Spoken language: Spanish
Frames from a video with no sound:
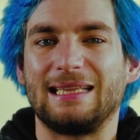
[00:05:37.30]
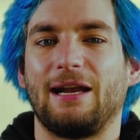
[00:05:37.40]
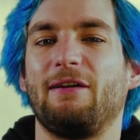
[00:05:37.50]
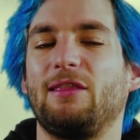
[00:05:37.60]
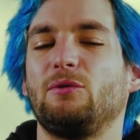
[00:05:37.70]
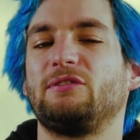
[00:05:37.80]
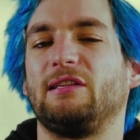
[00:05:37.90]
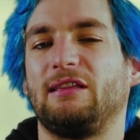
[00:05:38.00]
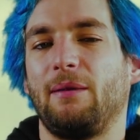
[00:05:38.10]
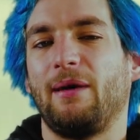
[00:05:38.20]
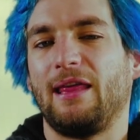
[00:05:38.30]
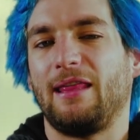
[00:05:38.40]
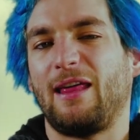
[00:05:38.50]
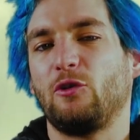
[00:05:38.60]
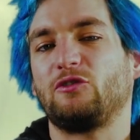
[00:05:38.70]
a través de un sistema
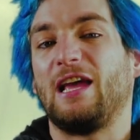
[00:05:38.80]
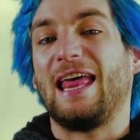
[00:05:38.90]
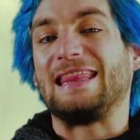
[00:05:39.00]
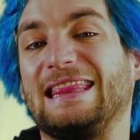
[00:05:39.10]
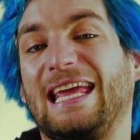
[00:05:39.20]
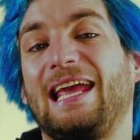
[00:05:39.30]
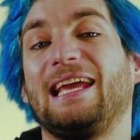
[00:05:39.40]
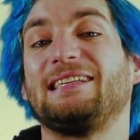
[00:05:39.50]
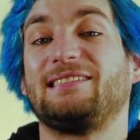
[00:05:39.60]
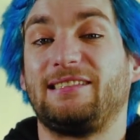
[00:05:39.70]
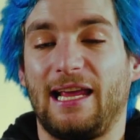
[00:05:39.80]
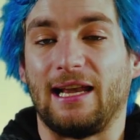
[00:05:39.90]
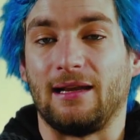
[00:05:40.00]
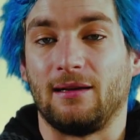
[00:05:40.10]
de dados de 100,